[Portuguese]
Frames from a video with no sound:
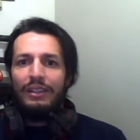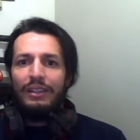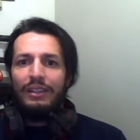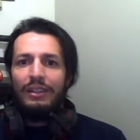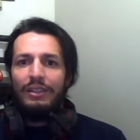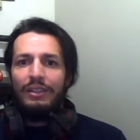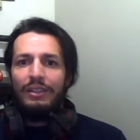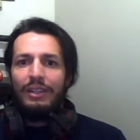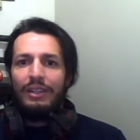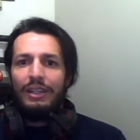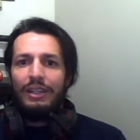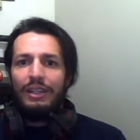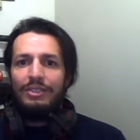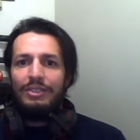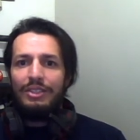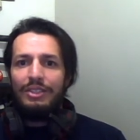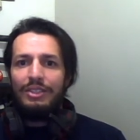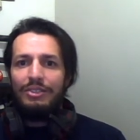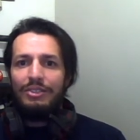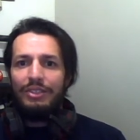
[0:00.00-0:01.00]
na
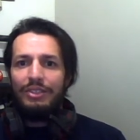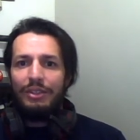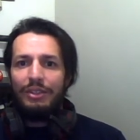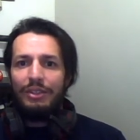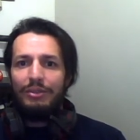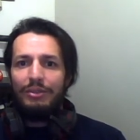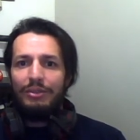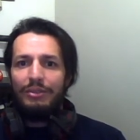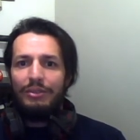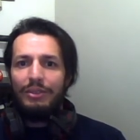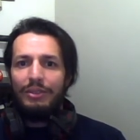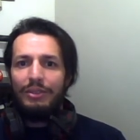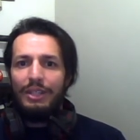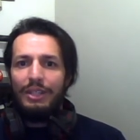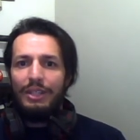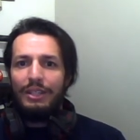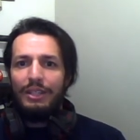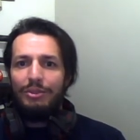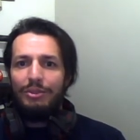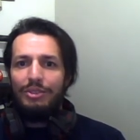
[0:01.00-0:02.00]
inscrição, clica
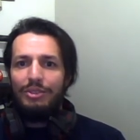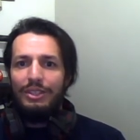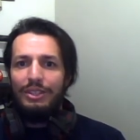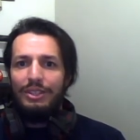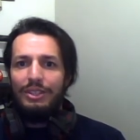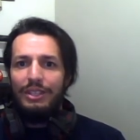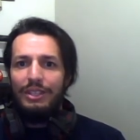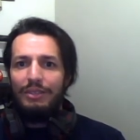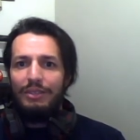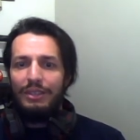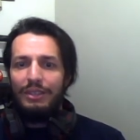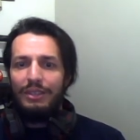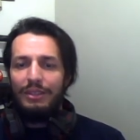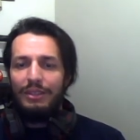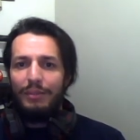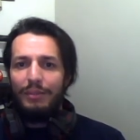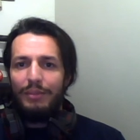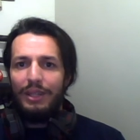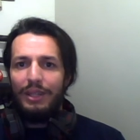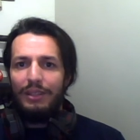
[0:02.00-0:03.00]
no sininho aí
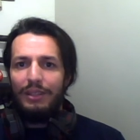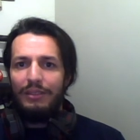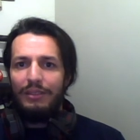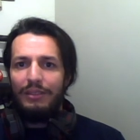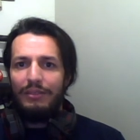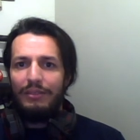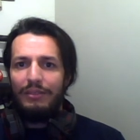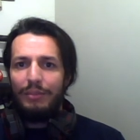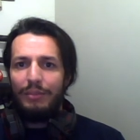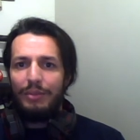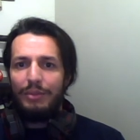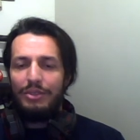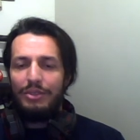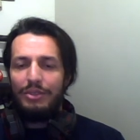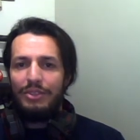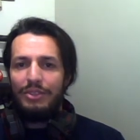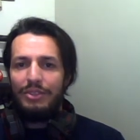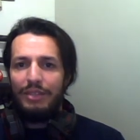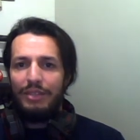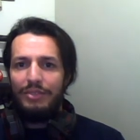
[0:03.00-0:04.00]
também para você
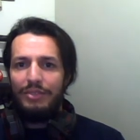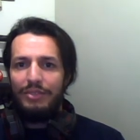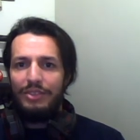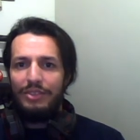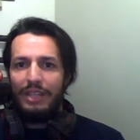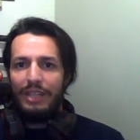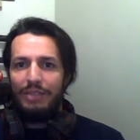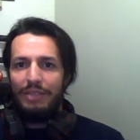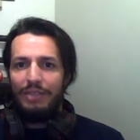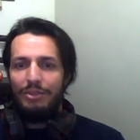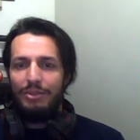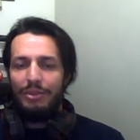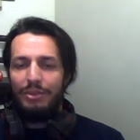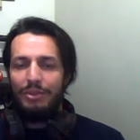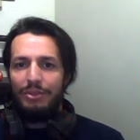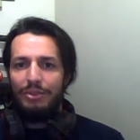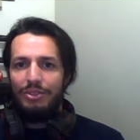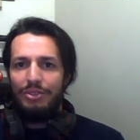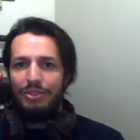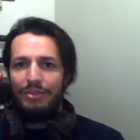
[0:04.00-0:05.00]
ser avisado de quando
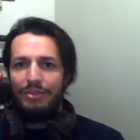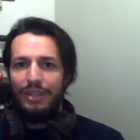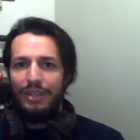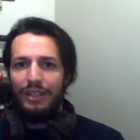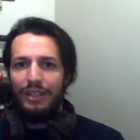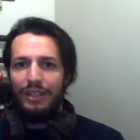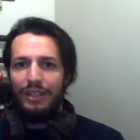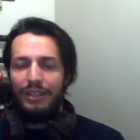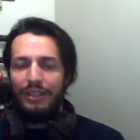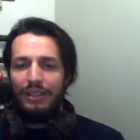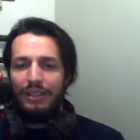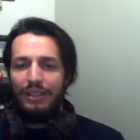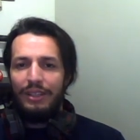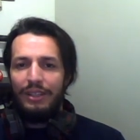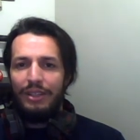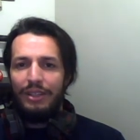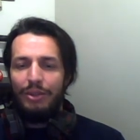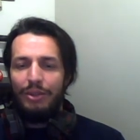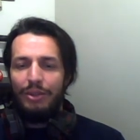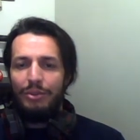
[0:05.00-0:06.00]
tiver
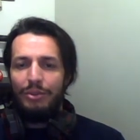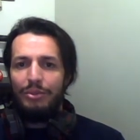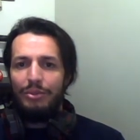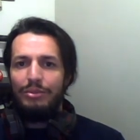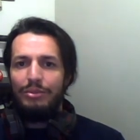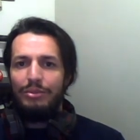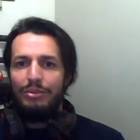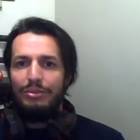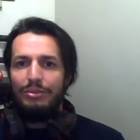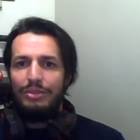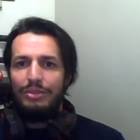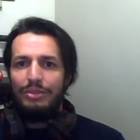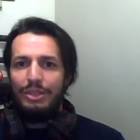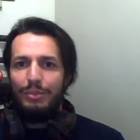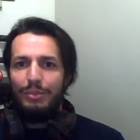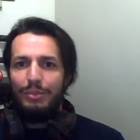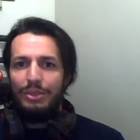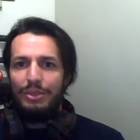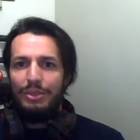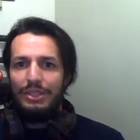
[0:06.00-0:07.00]
algum
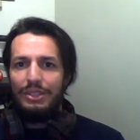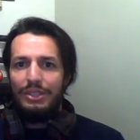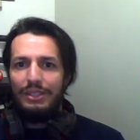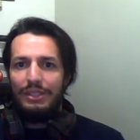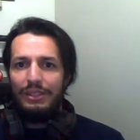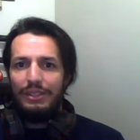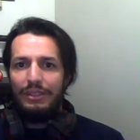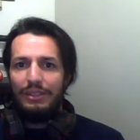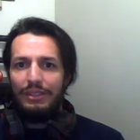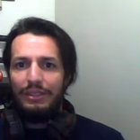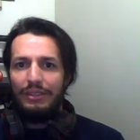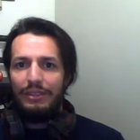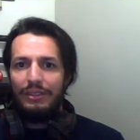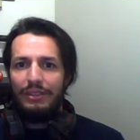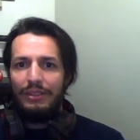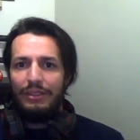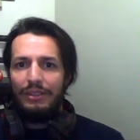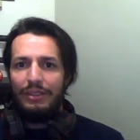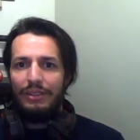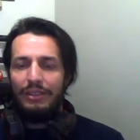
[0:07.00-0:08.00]
tipo de,
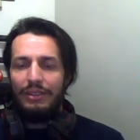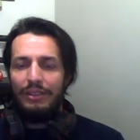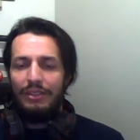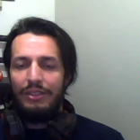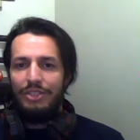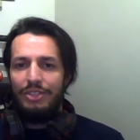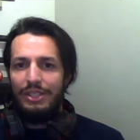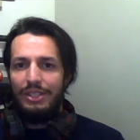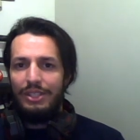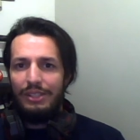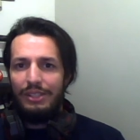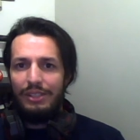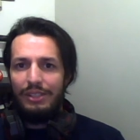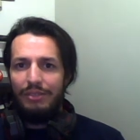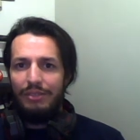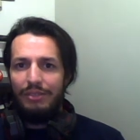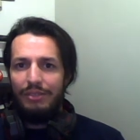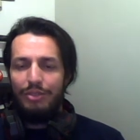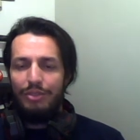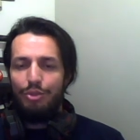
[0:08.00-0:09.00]
de
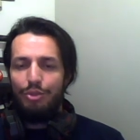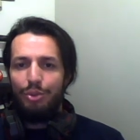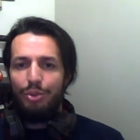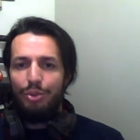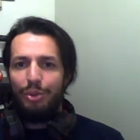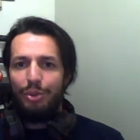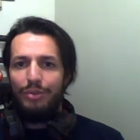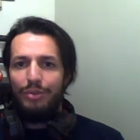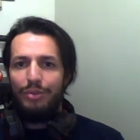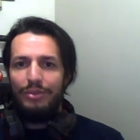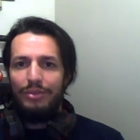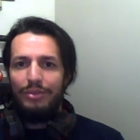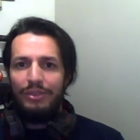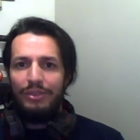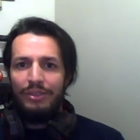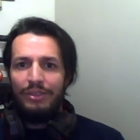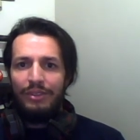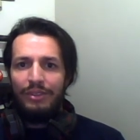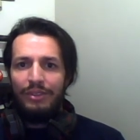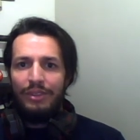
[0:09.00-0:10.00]
vídeo novo.
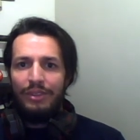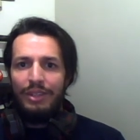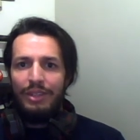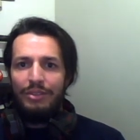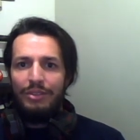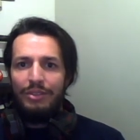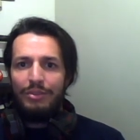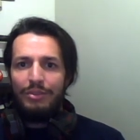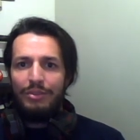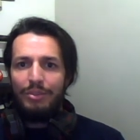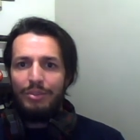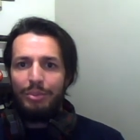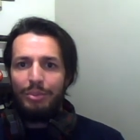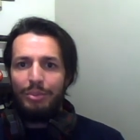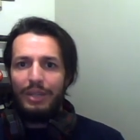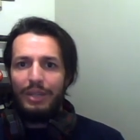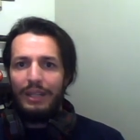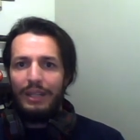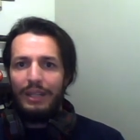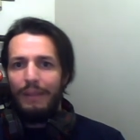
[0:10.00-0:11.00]
E se você
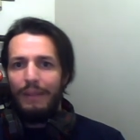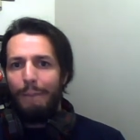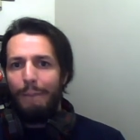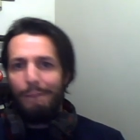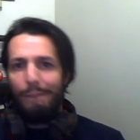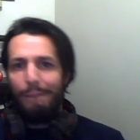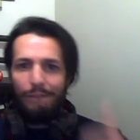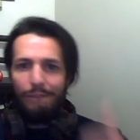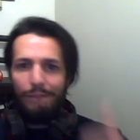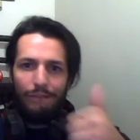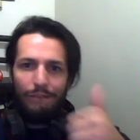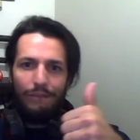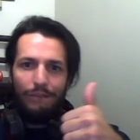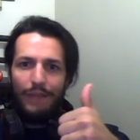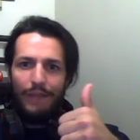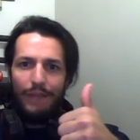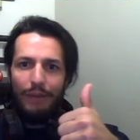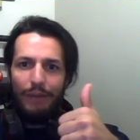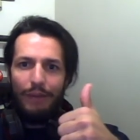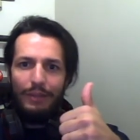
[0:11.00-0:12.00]
puder,
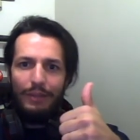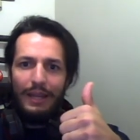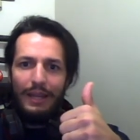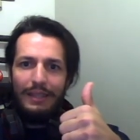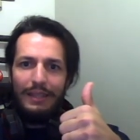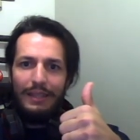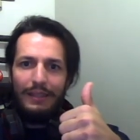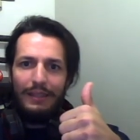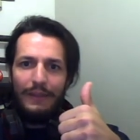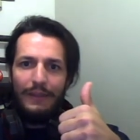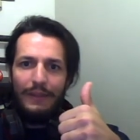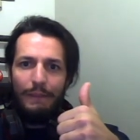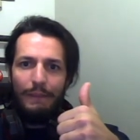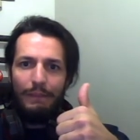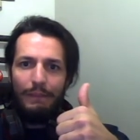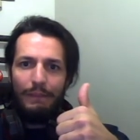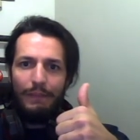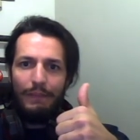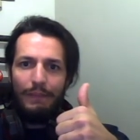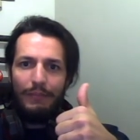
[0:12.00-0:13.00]
dá um like aí.
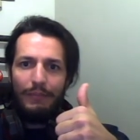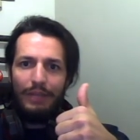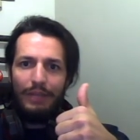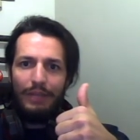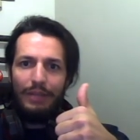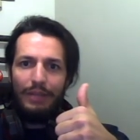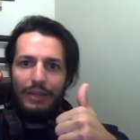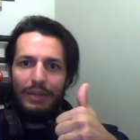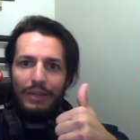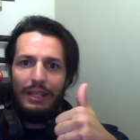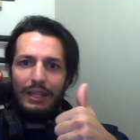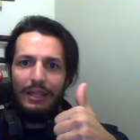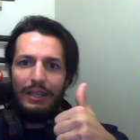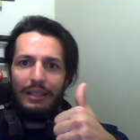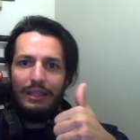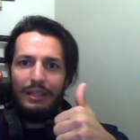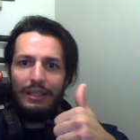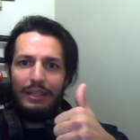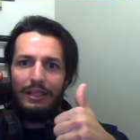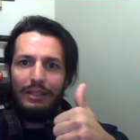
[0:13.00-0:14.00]
Valeu, galera.
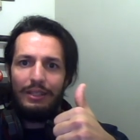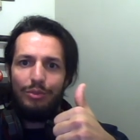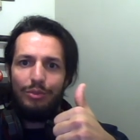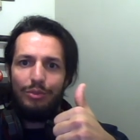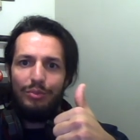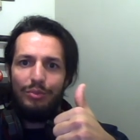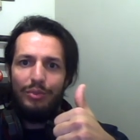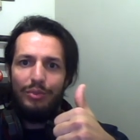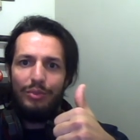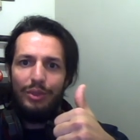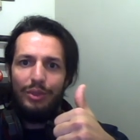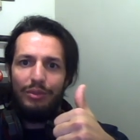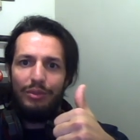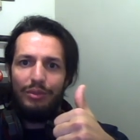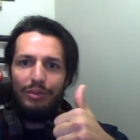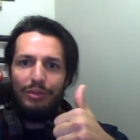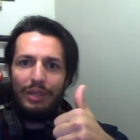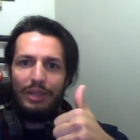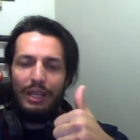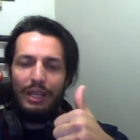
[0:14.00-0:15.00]
Agradeço muito.
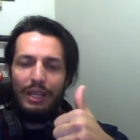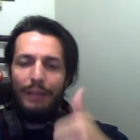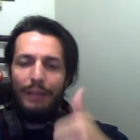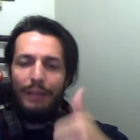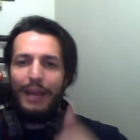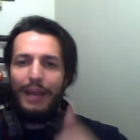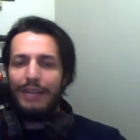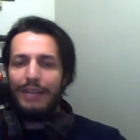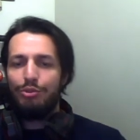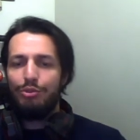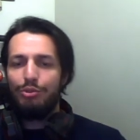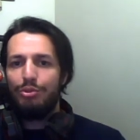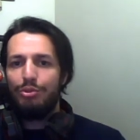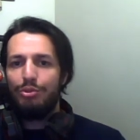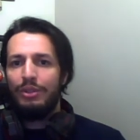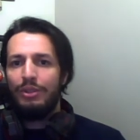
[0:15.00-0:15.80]
Aquele abraço.